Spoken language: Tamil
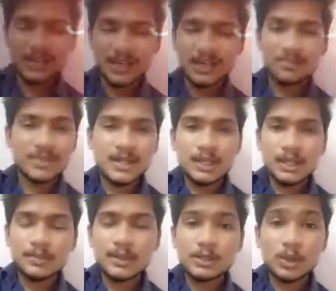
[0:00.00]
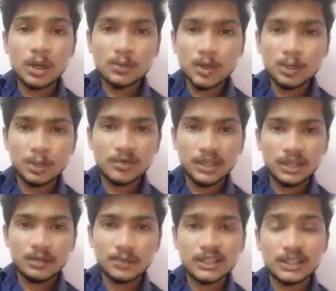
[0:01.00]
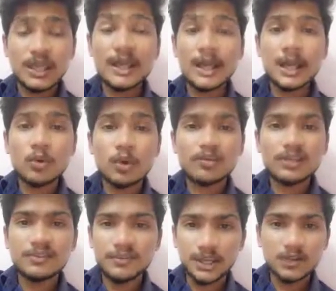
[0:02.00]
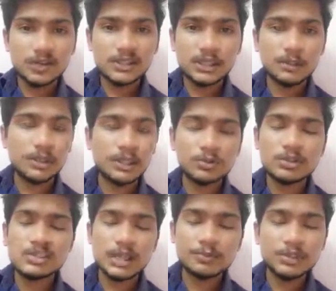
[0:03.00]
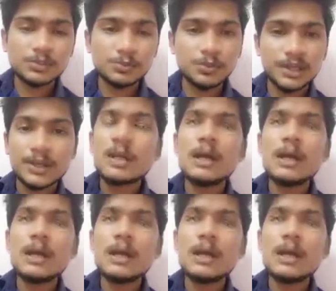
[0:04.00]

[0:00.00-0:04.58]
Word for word: வணக்கம் இப்போ நான் சொல்ல போகிற மூவி என்னென்னு பார்த்தீங்கன்னா கிரேவ் ஆஃப் தி ஃபயர் பிளேஸ் அப்படின்ற ஒரு ஜாப்பனீஸ் மூவி